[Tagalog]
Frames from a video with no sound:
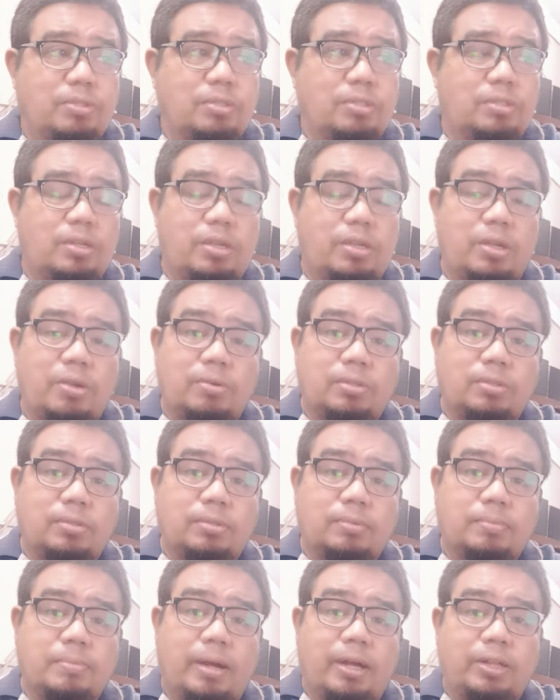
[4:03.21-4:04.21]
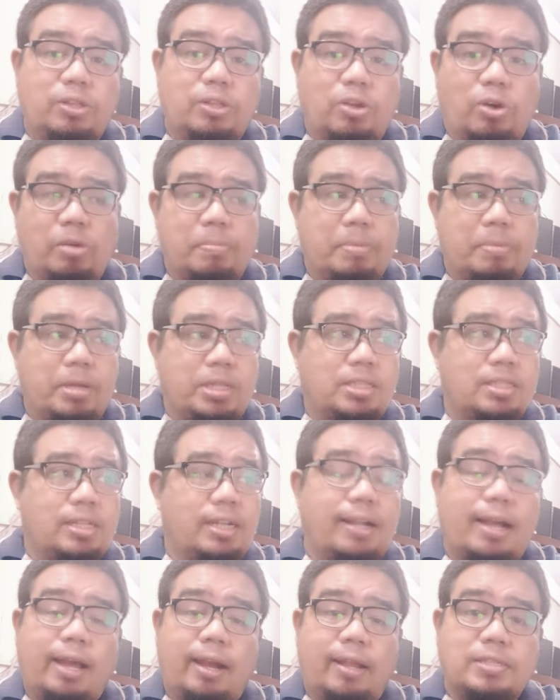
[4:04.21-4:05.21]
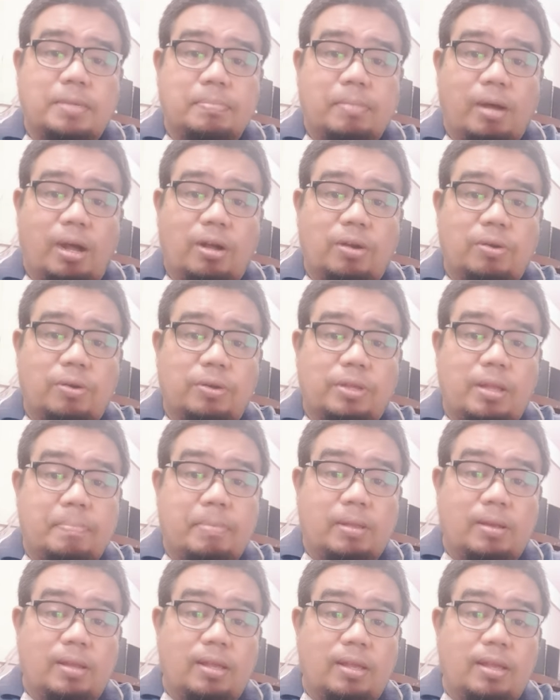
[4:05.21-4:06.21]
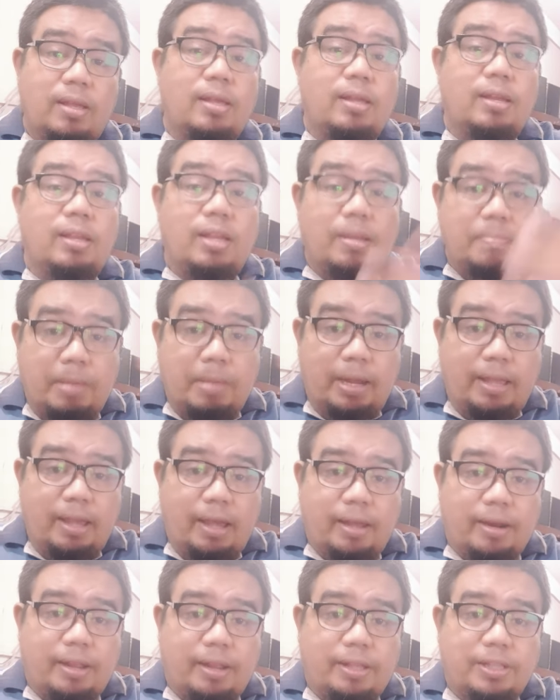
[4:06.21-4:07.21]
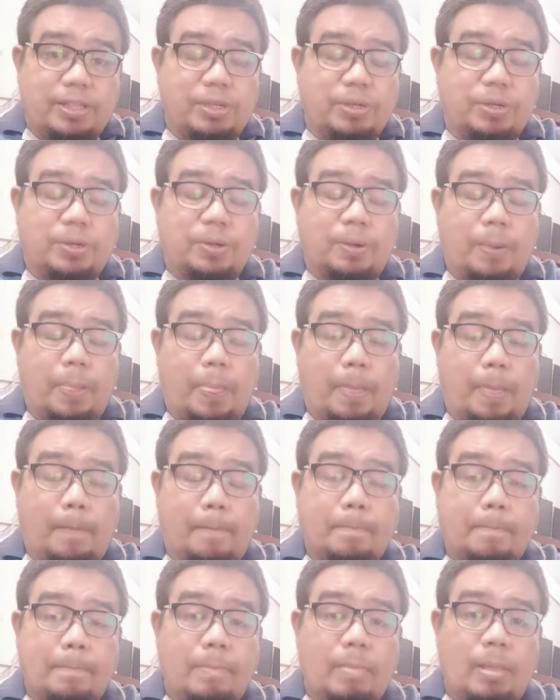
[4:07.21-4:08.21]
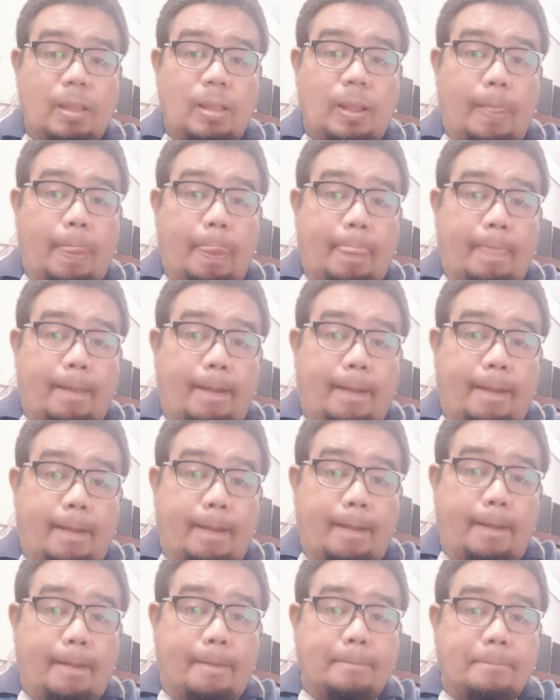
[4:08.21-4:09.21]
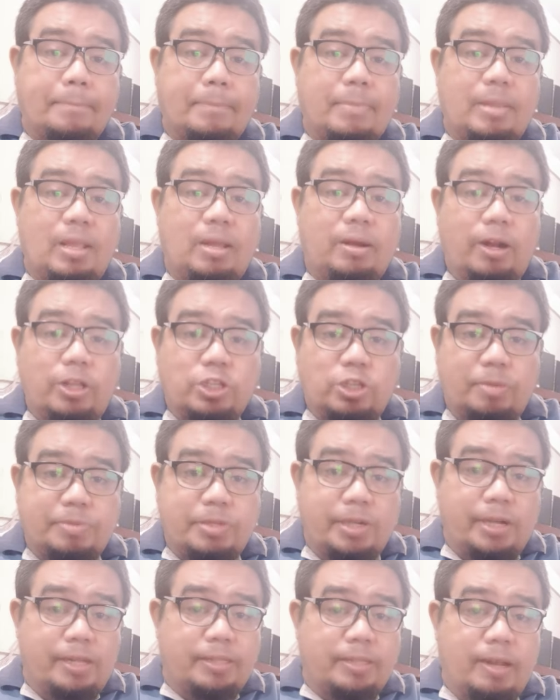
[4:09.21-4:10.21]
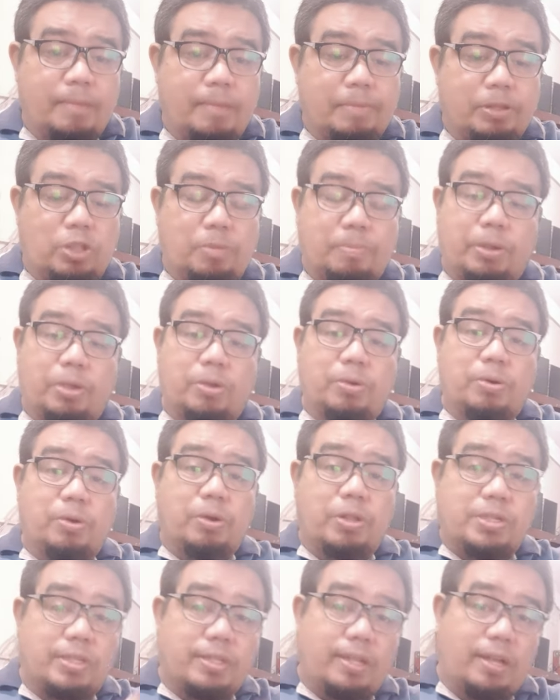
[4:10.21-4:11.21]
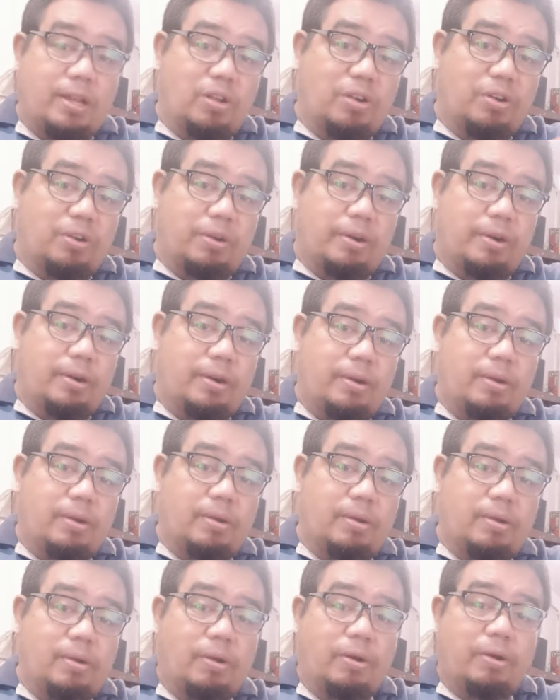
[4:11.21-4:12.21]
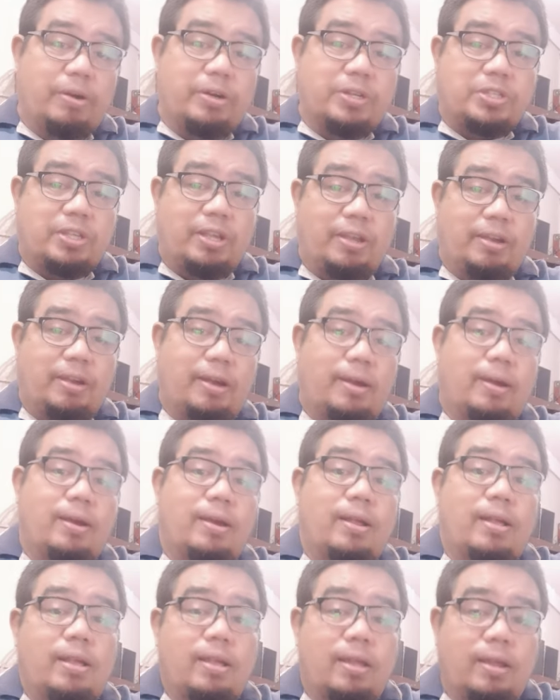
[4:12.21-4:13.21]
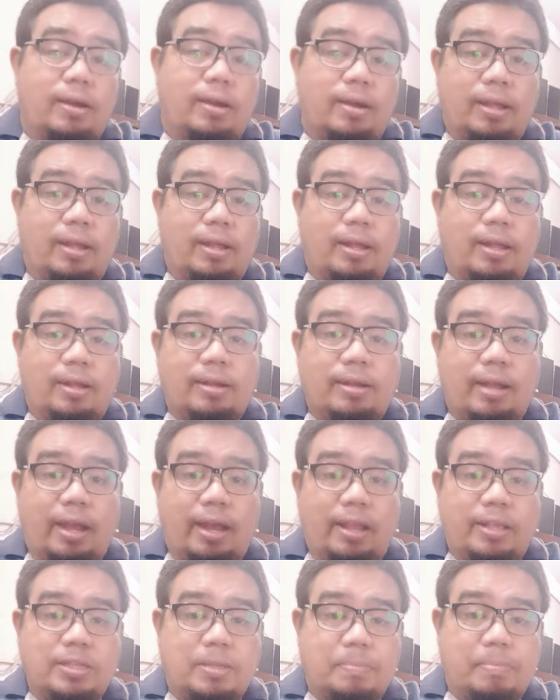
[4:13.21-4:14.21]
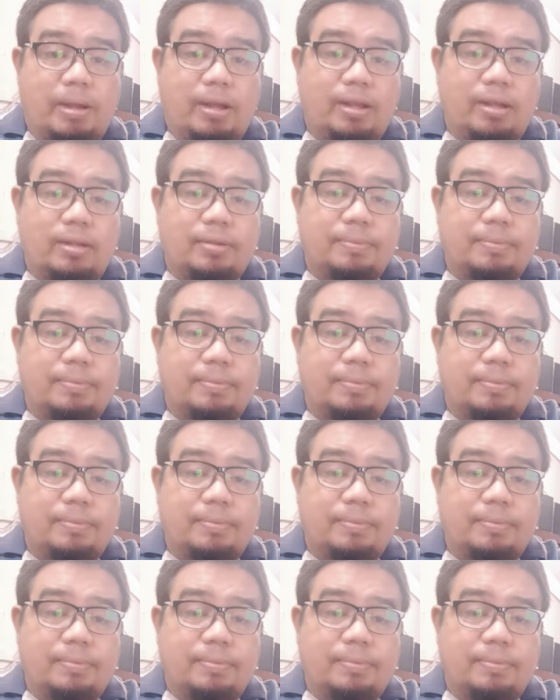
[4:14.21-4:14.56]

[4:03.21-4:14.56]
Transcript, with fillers: yung mga documents na galing sa bangko na, bi- na binayaran nyo. Um, bills of chattel, pati po yung original OR, ORCR na galing sa bank.